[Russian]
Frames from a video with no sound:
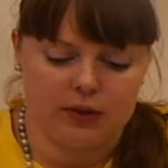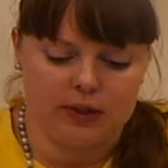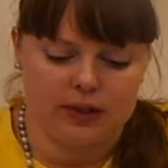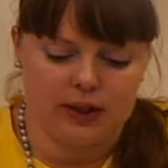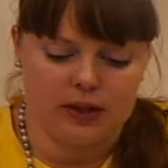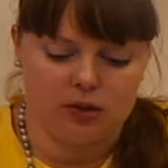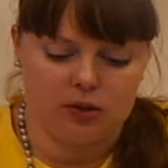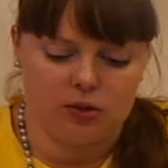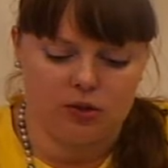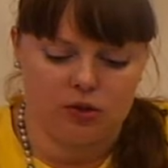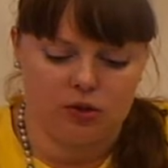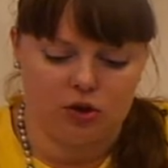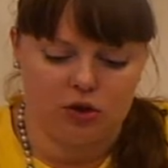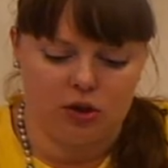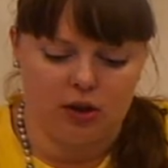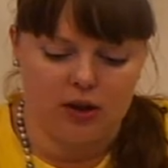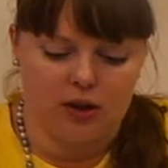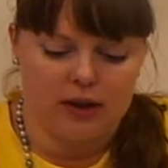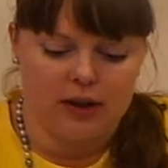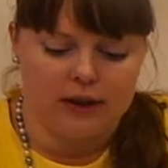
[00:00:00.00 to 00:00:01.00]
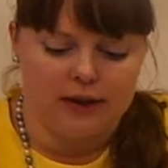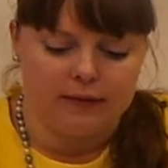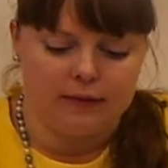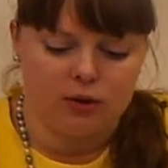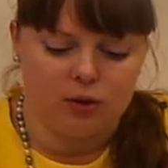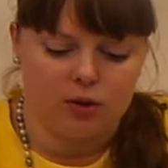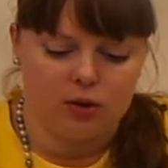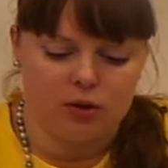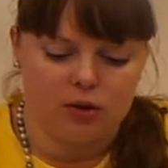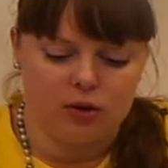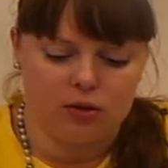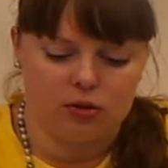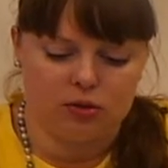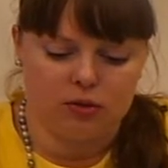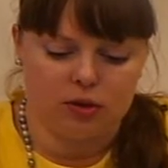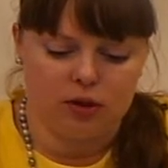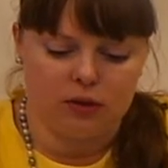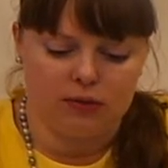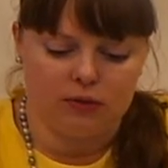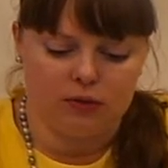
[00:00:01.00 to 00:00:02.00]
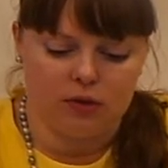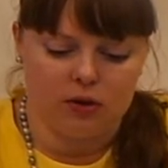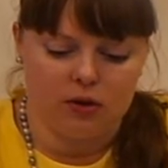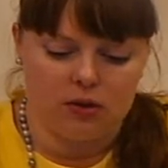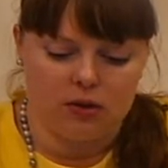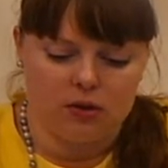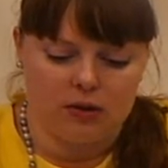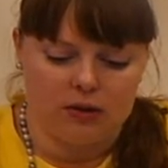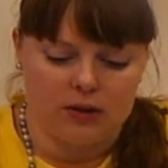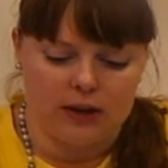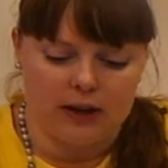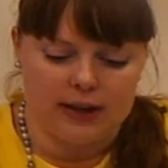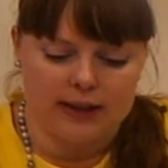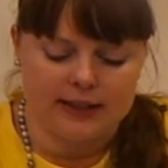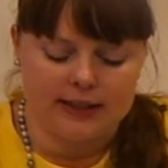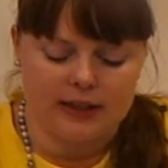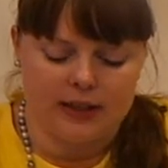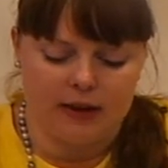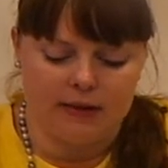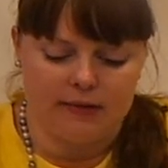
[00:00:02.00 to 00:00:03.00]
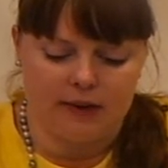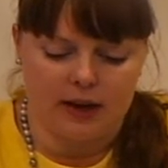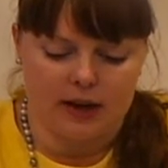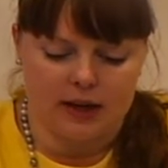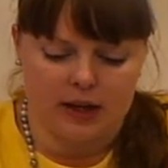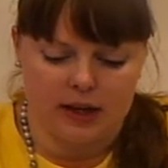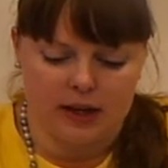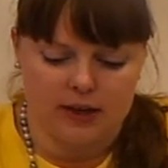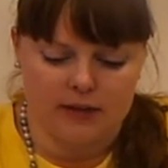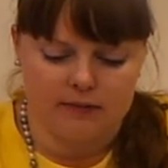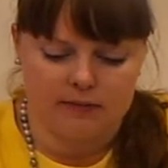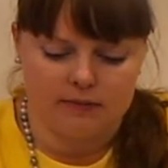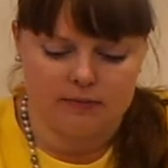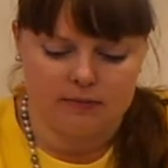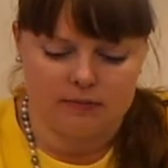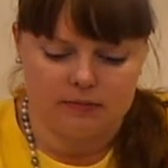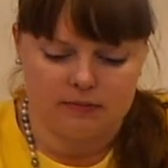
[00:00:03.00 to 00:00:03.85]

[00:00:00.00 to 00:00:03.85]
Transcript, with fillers: сосочка в сторону его основания